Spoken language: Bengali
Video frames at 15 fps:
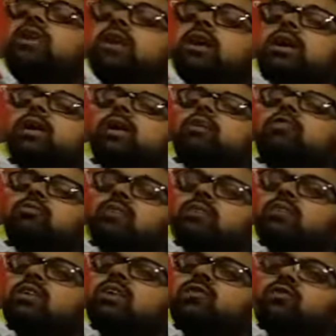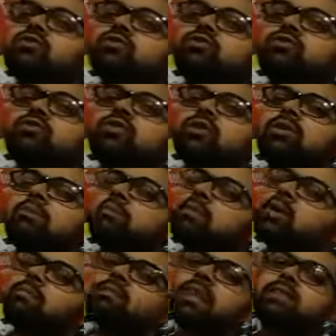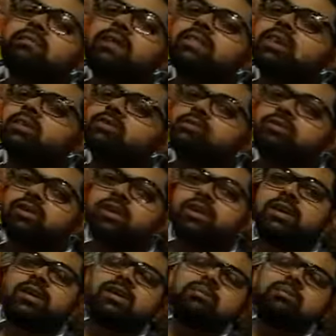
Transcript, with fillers: করলে তোমরা হয়তো এটা করেছো মা পেট ব্যথা করছে